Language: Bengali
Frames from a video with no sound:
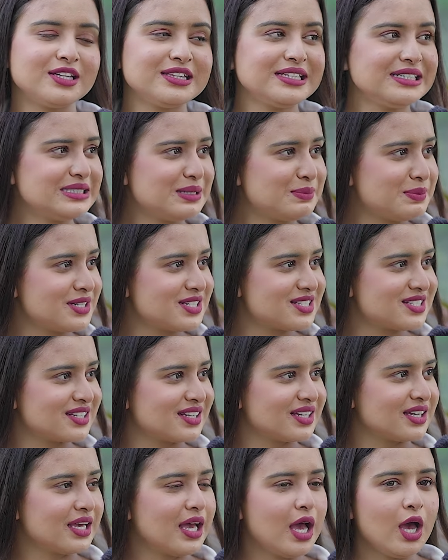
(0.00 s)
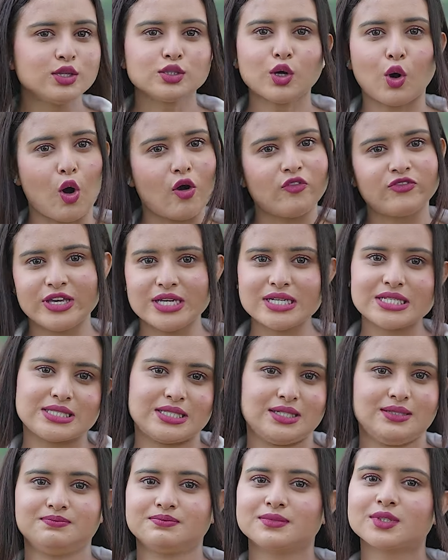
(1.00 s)
তিনটা পারছি হ্যাঁ। তো
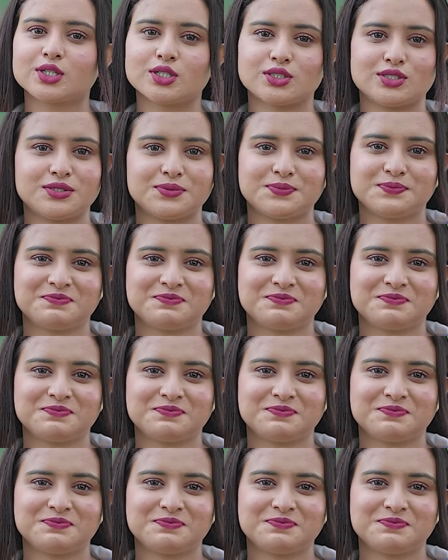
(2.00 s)
অবভিয়াসলি গুড